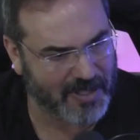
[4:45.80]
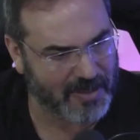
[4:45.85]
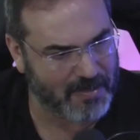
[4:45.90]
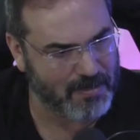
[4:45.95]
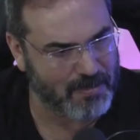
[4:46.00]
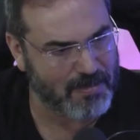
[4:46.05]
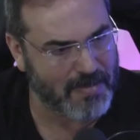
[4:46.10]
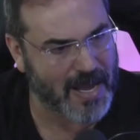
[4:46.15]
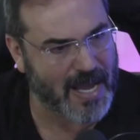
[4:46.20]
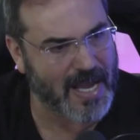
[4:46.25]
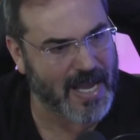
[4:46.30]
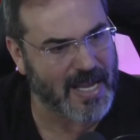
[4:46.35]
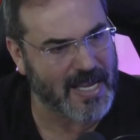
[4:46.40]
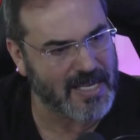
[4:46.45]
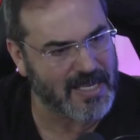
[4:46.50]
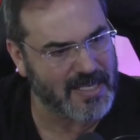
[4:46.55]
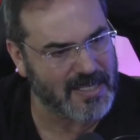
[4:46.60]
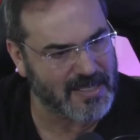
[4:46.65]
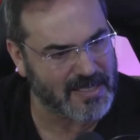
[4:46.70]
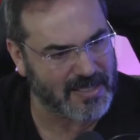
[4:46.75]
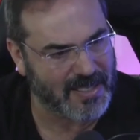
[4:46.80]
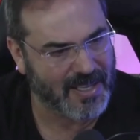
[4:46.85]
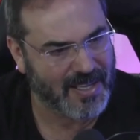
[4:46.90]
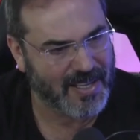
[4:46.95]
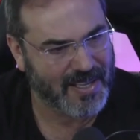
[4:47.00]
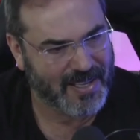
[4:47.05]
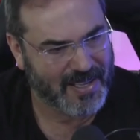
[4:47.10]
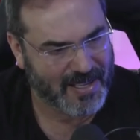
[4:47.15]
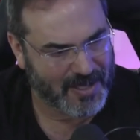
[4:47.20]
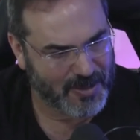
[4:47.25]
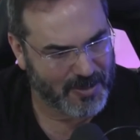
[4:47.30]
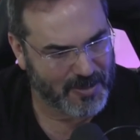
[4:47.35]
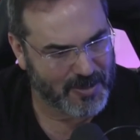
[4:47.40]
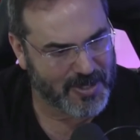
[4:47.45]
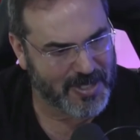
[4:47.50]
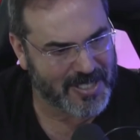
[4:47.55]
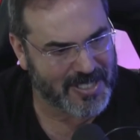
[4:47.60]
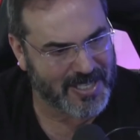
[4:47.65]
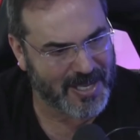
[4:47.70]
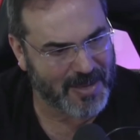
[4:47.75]
mais no
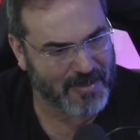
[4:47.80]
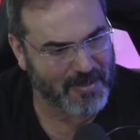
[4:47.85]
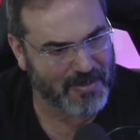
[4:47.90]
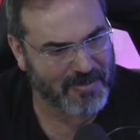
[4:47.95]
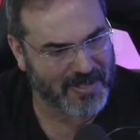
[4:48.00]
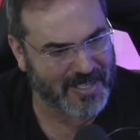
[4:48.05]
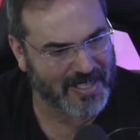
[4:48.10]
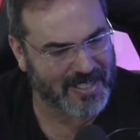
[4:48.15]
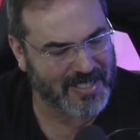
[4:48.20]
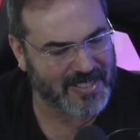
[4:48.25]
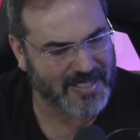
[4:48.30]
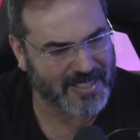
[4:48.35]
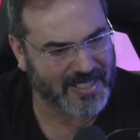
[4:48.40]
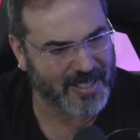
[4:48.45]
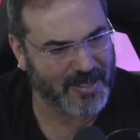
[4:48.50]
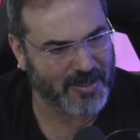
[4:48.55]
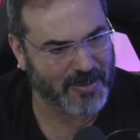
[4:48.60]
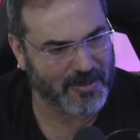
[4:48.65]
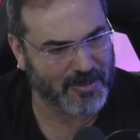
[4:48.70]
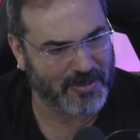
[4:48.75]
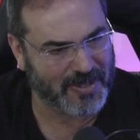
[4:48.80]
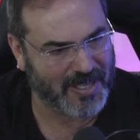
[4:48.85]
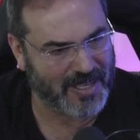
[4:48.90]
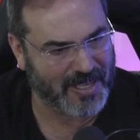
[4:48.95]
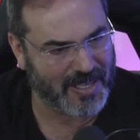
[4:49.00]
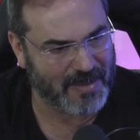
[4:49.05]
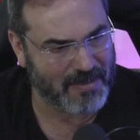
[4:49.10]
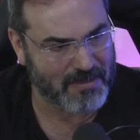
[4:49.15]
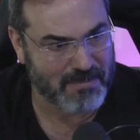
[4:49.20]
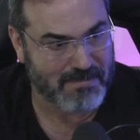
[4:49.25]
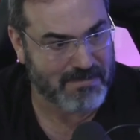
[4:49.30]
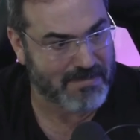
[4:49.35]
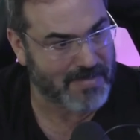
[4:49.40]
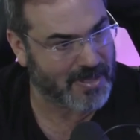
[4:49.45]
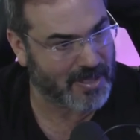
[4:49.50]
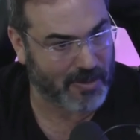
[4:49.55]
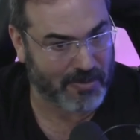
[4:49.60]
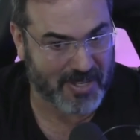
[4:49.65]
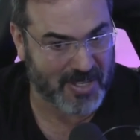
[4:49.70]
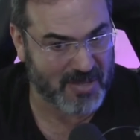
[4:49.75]
sistema financeiro, né?
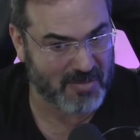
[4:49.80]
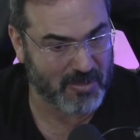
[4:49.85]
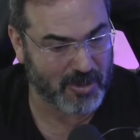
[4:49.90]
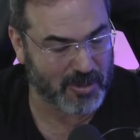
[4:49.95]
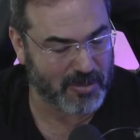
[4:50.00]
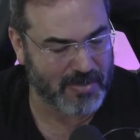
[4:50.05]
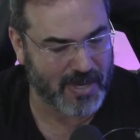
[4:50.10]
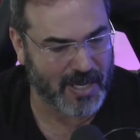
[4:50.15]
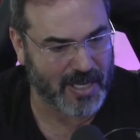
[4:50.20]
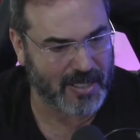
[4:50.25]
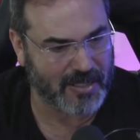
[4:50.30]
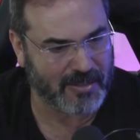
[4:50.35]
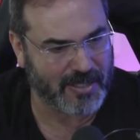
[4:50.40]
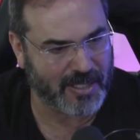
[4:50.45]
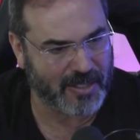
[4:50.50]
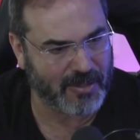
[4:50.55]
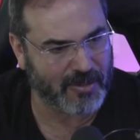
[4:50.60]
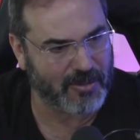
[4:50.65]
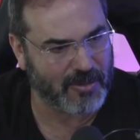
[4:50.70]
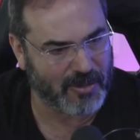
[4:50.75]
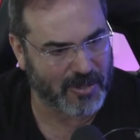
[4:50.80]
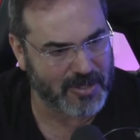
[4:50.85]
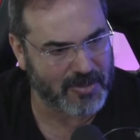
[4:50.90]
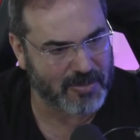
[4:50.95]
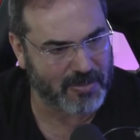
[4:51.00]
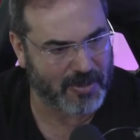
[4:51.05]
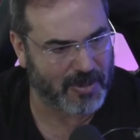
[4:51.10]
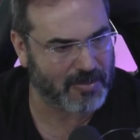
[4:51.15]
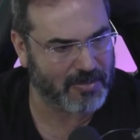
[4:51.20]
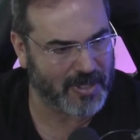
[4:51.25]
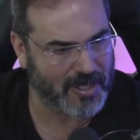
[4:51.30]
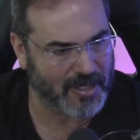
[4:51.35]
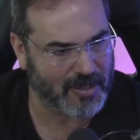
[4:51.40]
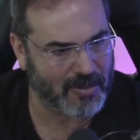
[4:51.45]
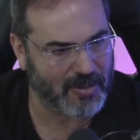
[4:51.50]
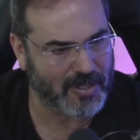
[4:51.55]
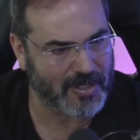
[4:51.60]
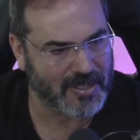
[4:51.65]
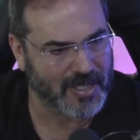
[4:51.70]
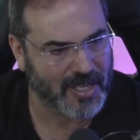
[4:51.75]
Talvez muito mais do que no nosso próprio
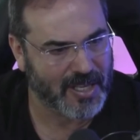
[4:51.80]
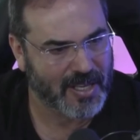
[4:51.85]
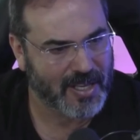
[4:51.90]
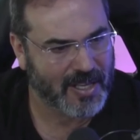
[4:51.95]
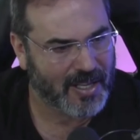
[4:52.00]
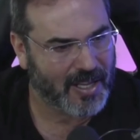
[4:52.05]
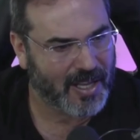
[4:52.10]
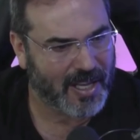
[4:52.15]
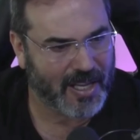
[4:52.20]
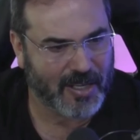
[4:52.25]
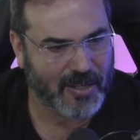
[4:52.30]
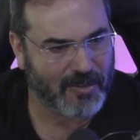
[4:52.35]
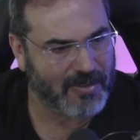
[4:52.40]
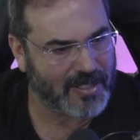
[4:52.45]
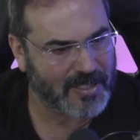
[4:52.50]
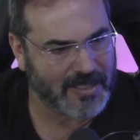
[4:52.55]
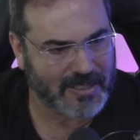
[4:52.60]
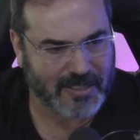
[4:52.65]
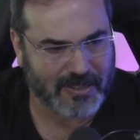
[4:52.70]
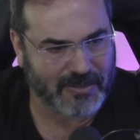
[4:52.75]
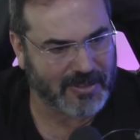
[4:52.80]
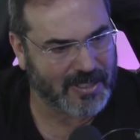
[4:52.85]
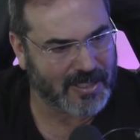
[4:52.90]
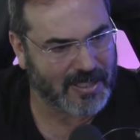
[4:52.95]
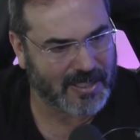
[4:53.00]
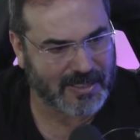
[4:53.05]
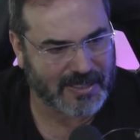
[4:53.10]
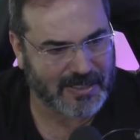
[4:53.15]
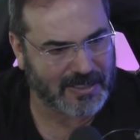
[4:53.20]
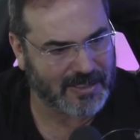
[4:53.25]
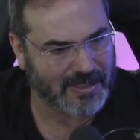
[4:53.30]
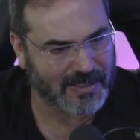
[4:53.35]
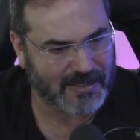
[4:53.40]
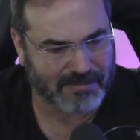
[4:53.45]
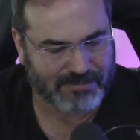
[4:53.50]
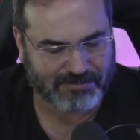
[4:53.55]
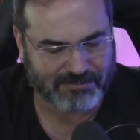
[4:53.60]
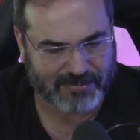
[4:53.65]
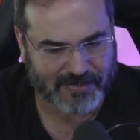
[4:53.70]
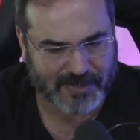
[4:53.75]
negócio, a inovação está assim,
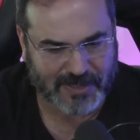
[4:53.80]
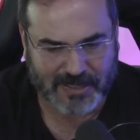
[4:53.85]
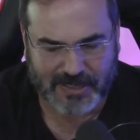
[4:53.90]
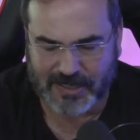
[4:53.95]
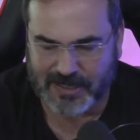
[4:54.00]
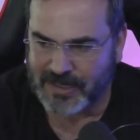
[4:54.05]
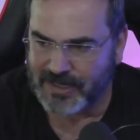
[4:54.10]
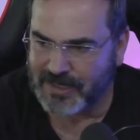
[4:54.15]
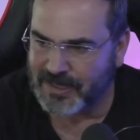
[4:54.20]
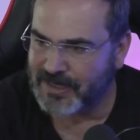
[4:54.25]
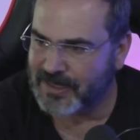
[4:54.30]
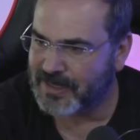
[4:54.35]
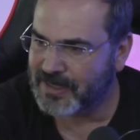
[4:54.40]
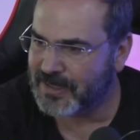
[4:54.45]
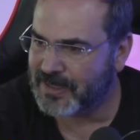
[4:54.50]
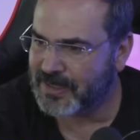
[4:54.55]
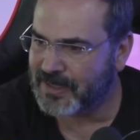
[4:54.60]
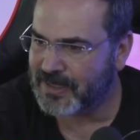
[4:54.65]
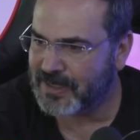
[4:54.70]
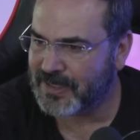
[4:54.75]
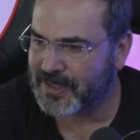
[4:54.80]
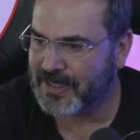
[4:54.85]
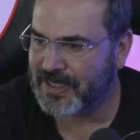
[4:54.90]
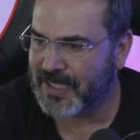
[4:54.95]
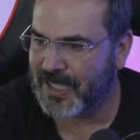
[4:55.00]
está